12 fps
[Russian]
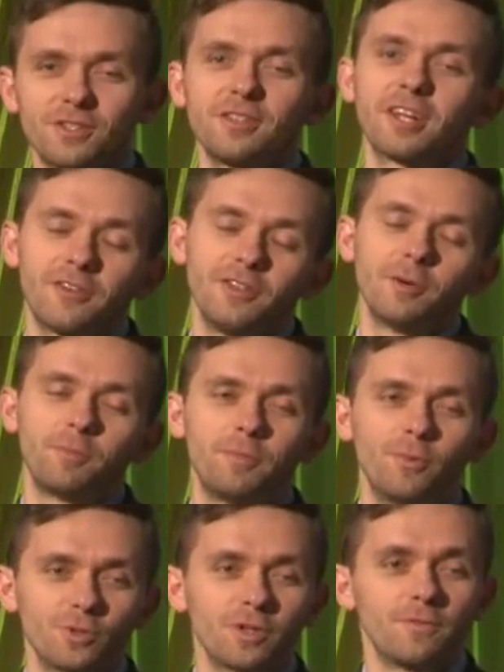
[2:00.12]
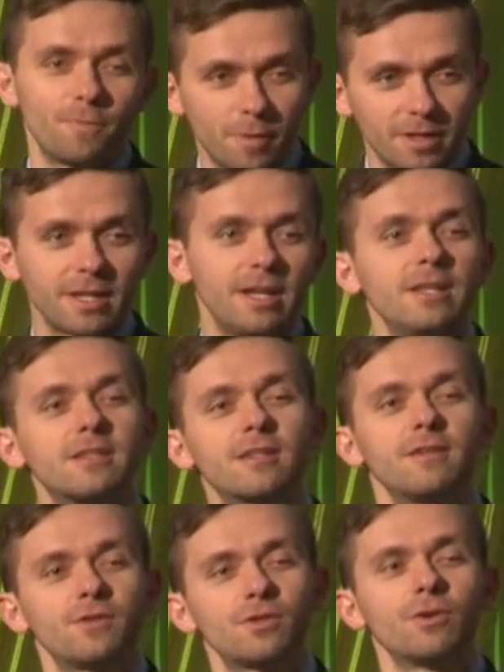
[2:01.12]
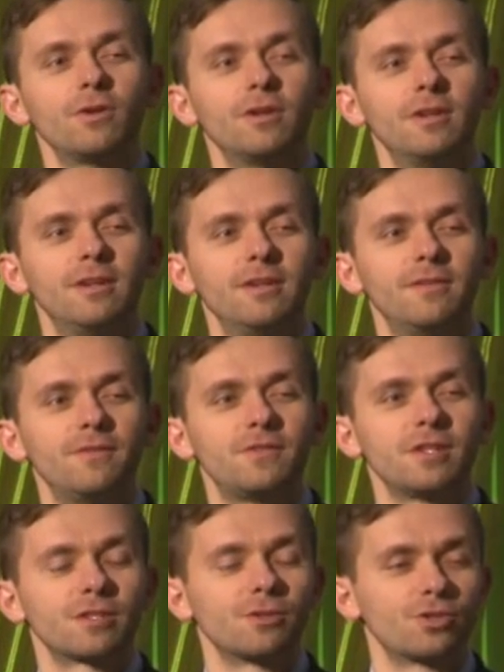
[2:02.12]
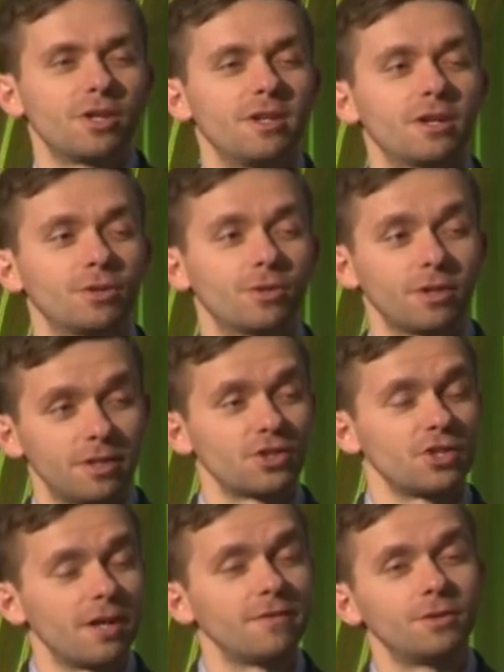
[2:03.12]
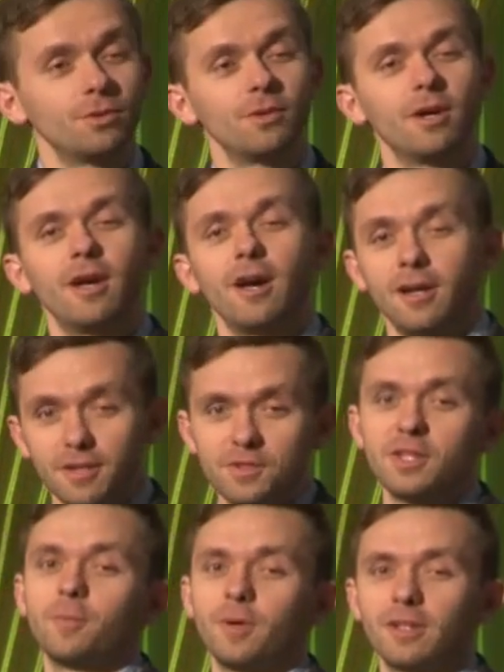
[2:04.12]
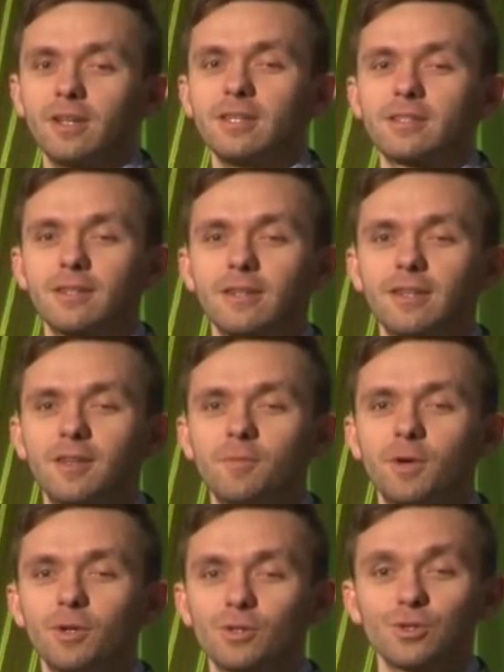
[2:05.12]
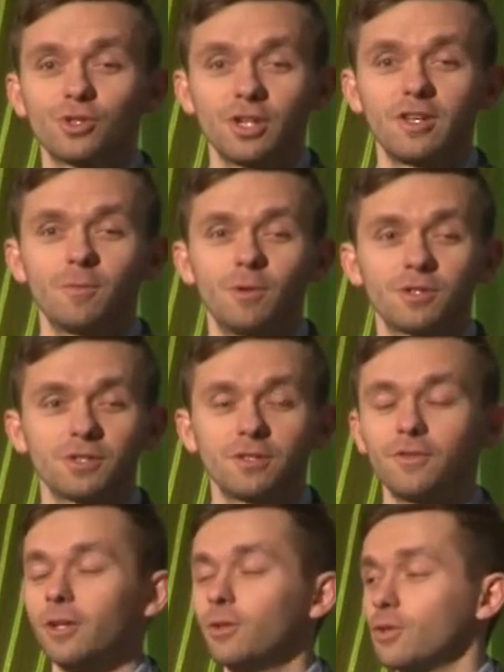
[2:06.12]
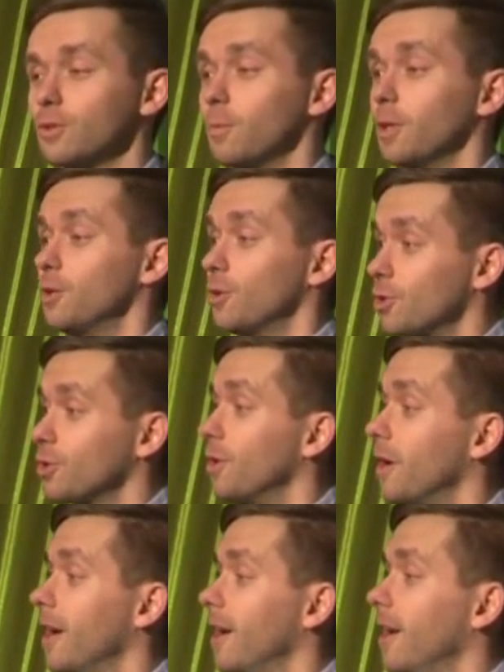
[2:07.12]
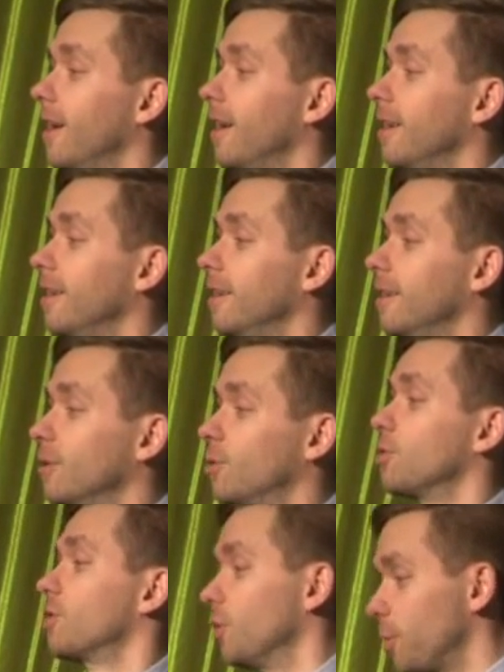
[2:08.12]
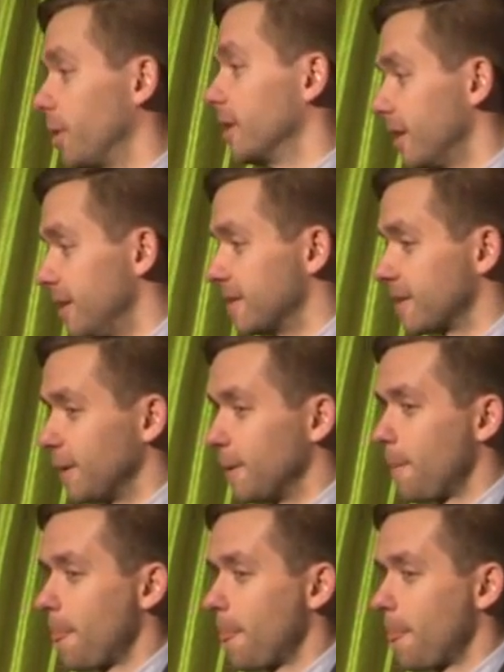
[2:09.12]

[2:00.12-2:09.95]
церковь, она уже по-английски все, и все служения, которые даже я веду, они все по-английски, и мое служение в большинстве, оно с молодежью, и тоже оно по-английски.